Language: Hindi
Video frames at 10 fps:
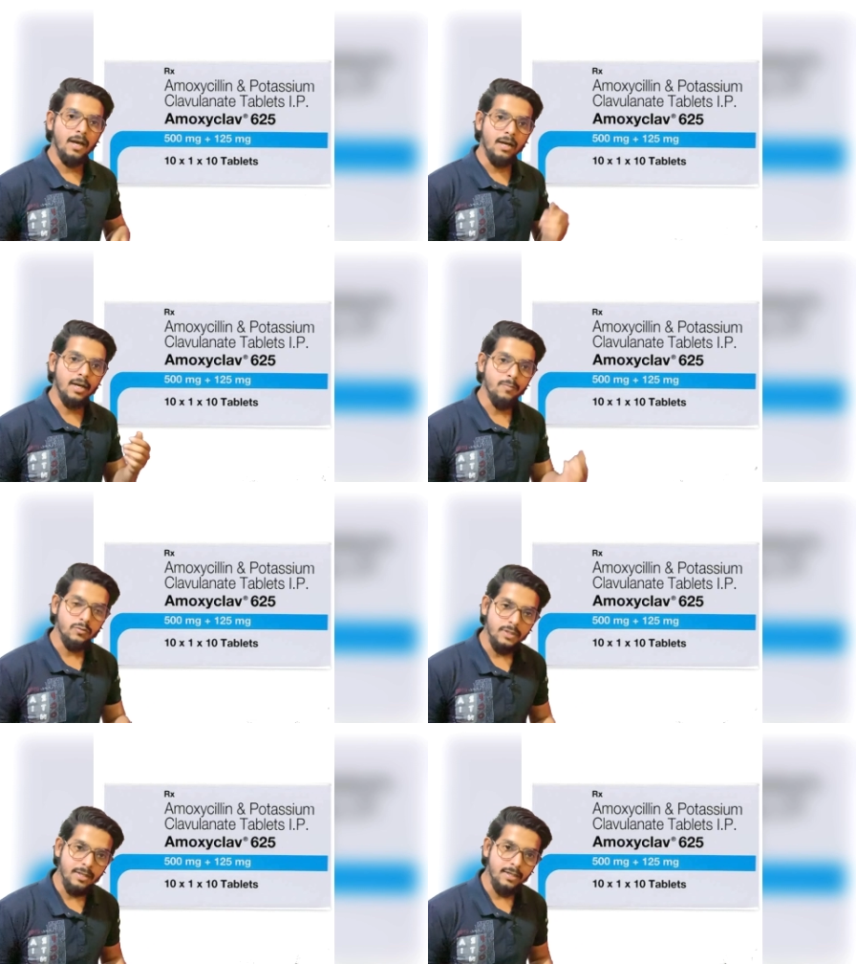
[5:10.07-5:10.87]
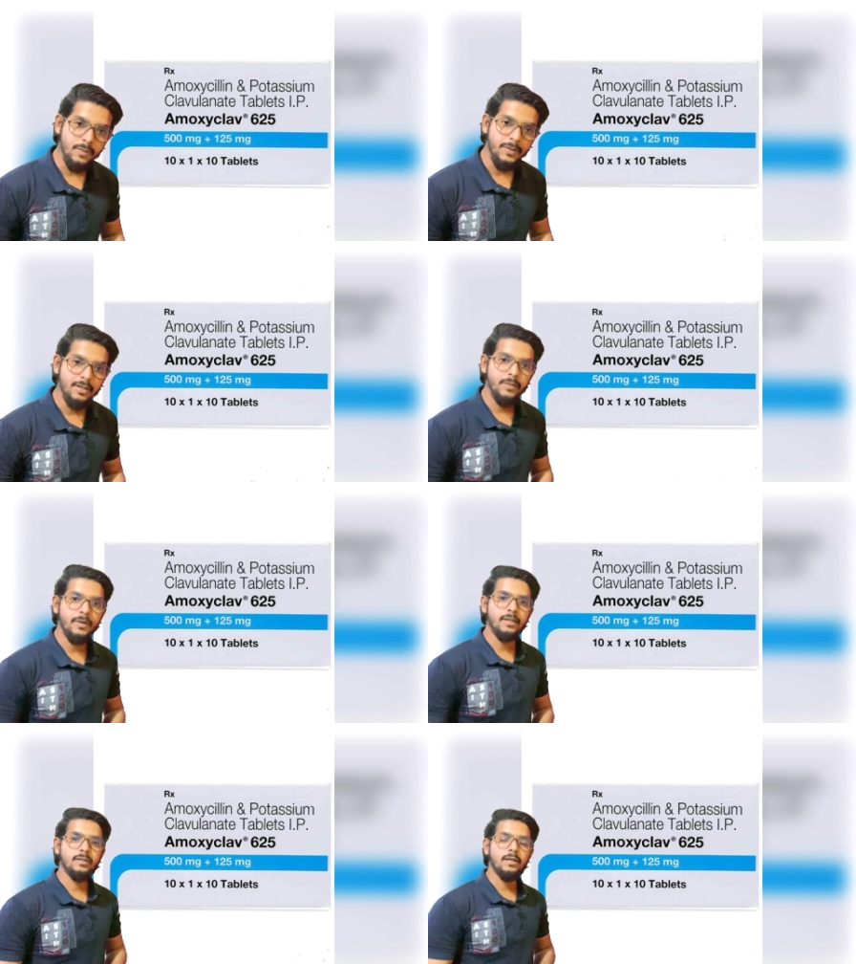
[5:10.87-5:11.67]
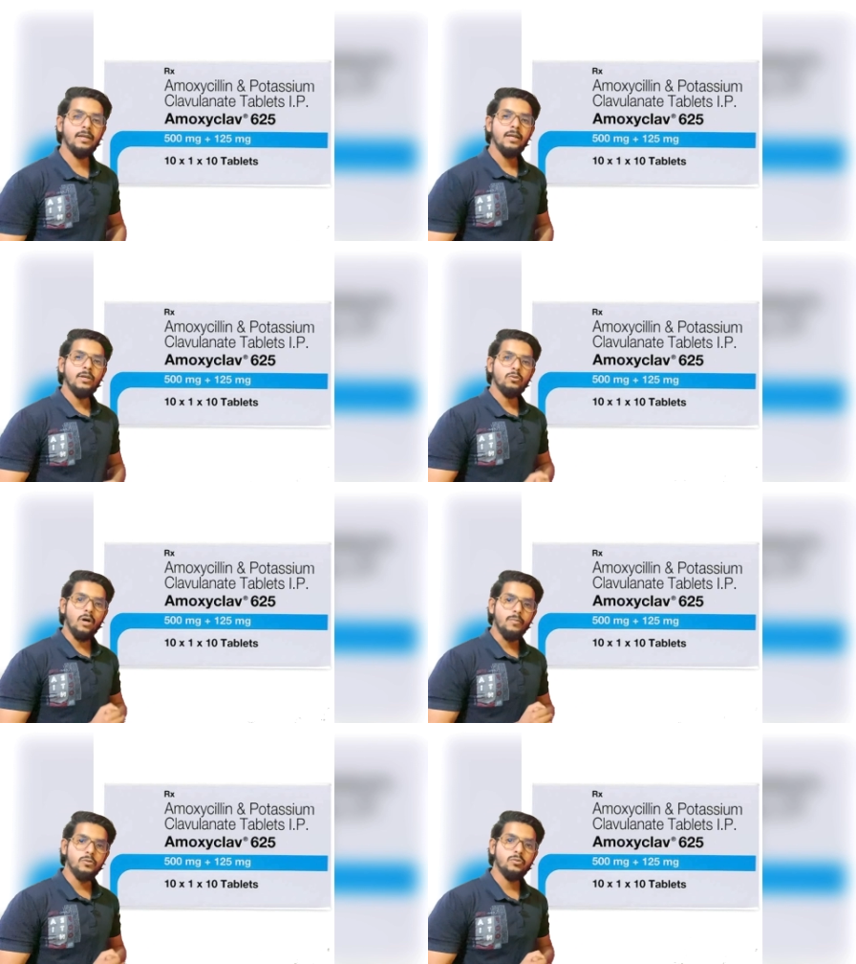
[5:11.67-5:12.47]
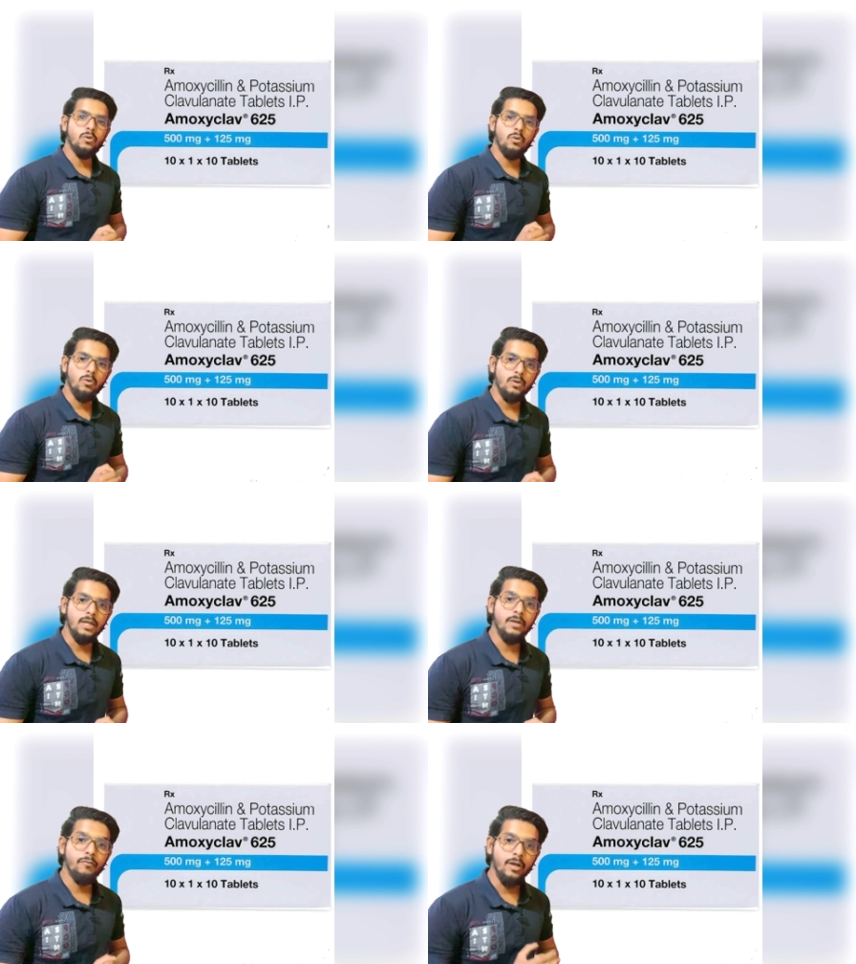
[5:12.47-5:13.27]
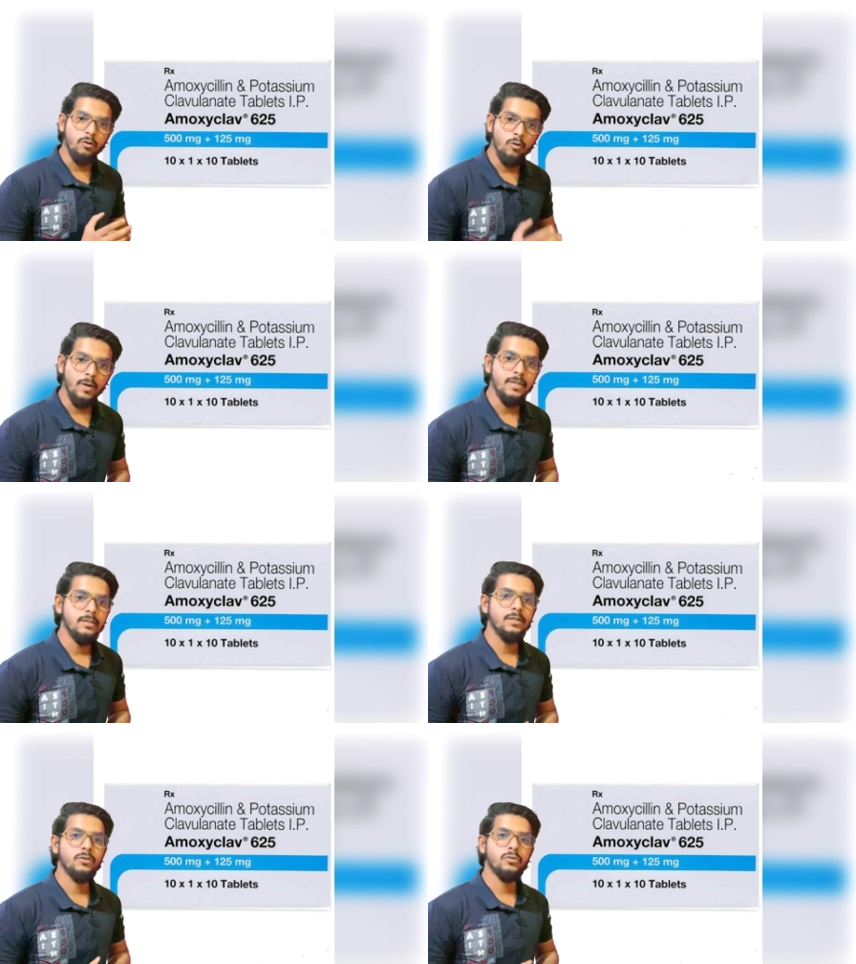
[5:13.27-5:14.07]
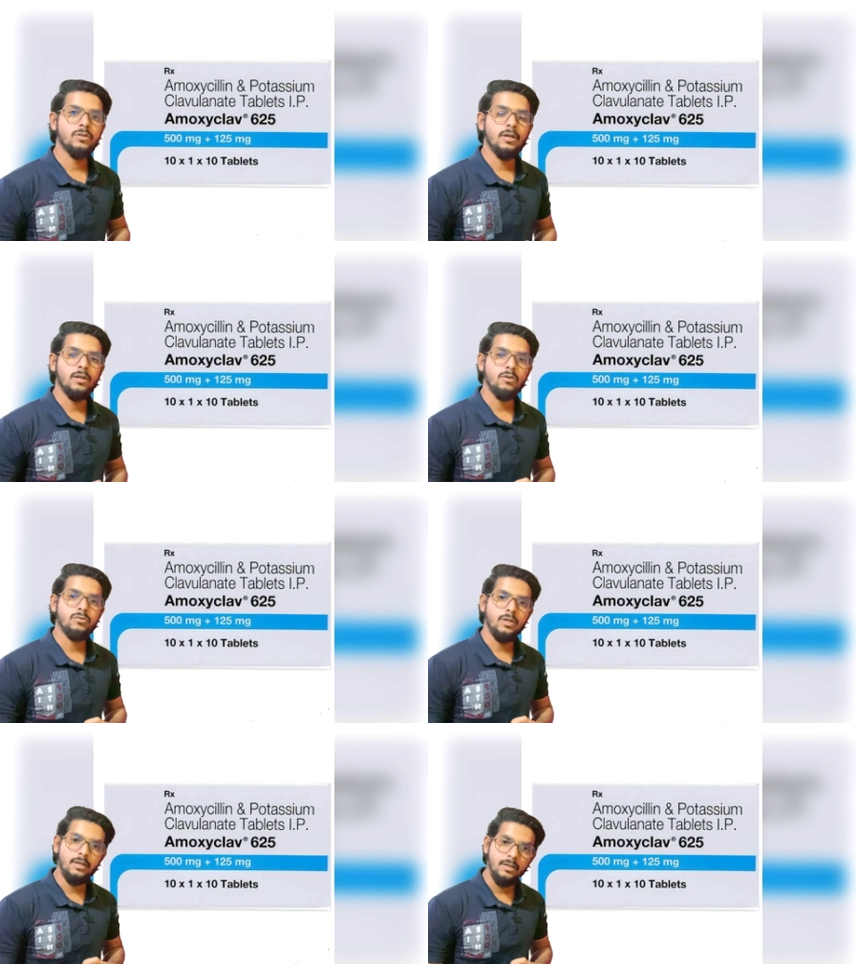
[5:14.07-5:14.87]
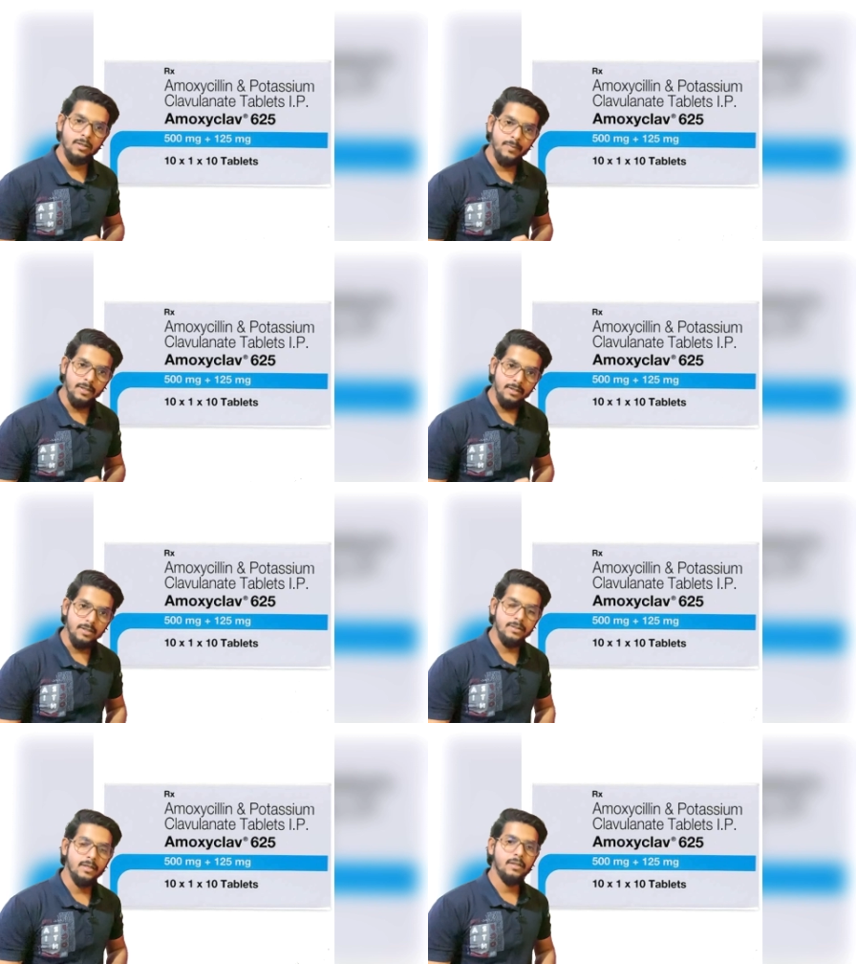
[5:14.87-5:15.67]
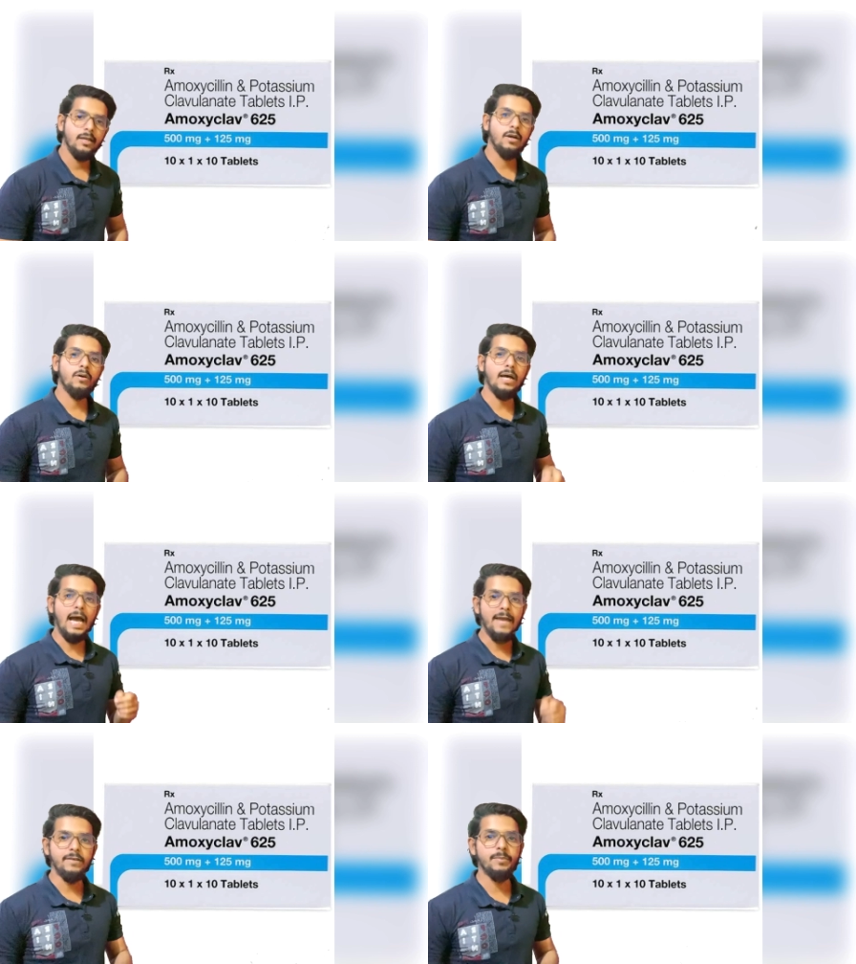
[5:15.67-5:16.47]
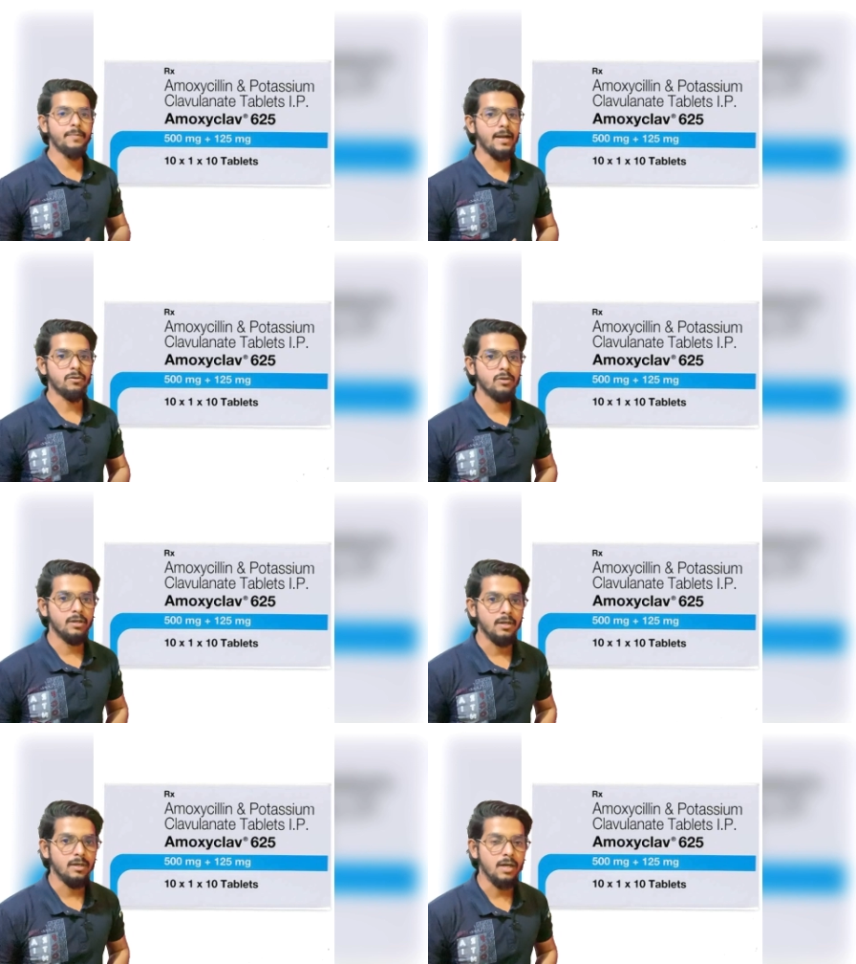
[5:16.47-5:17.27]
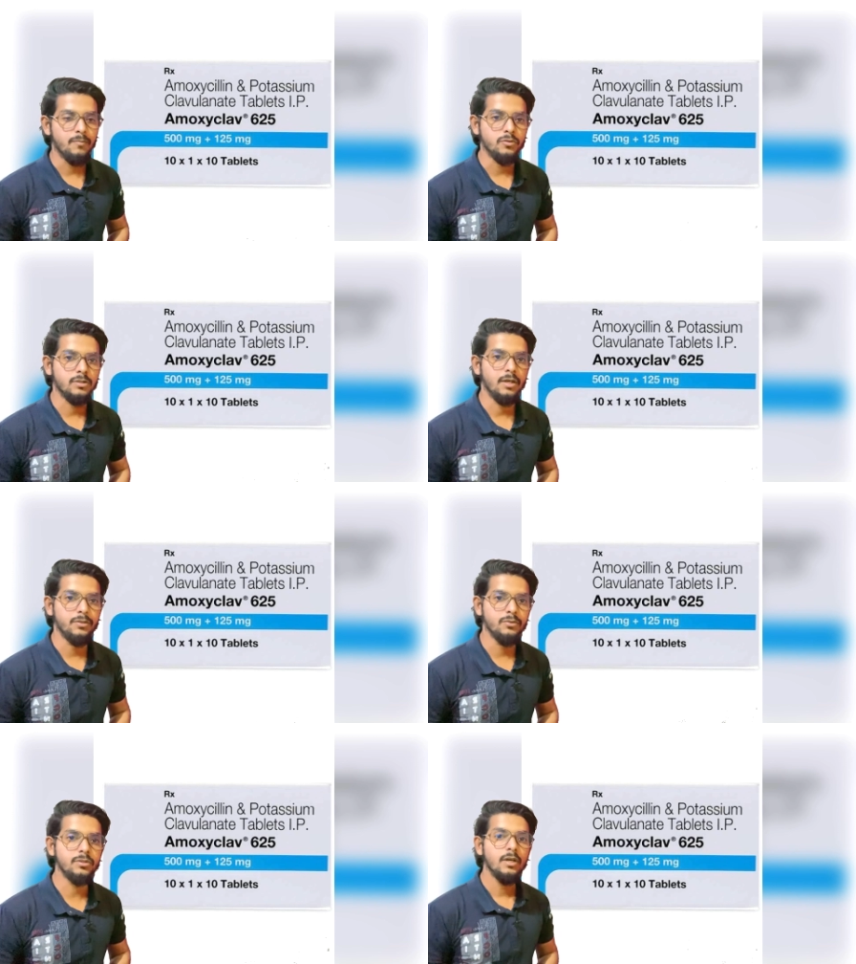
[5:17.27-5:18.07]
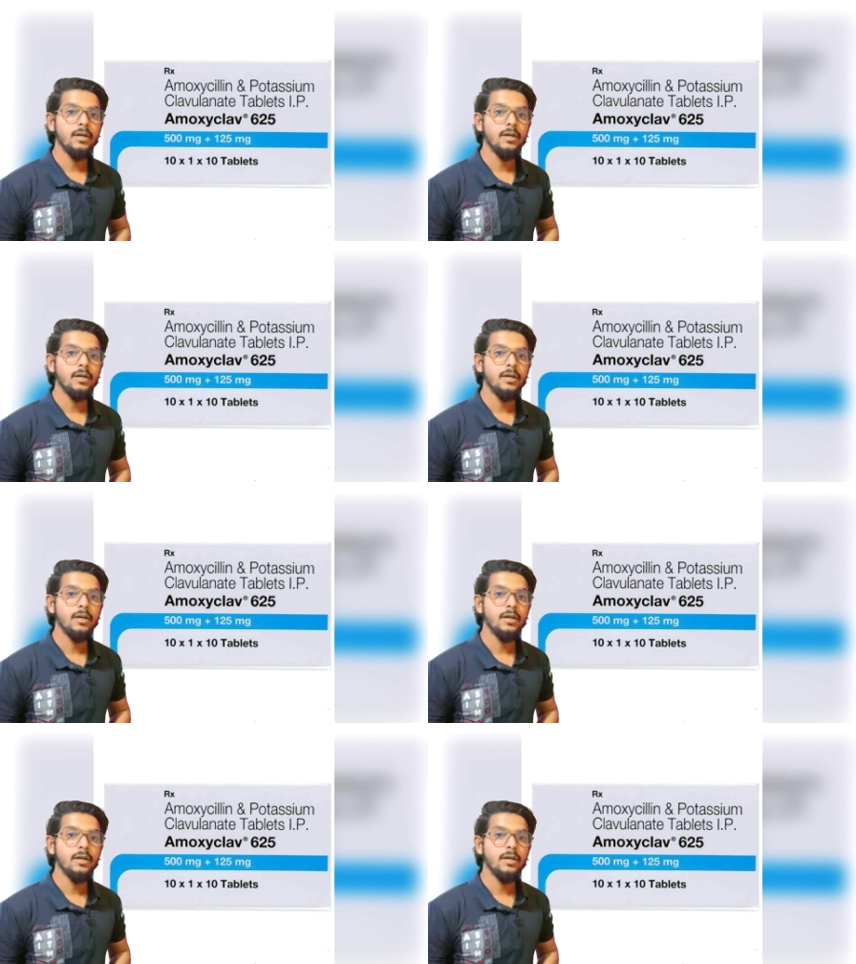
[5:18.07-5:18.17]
अगर आप उसके ट्रीटमेंट की बात करें तो आप उसको ओरली वेंकोमाइसिन यूज़ कर कर उसका ट्रीटमेंट कर सकते हैं और आई में मेट्रो लगाकर आप उसका यूज़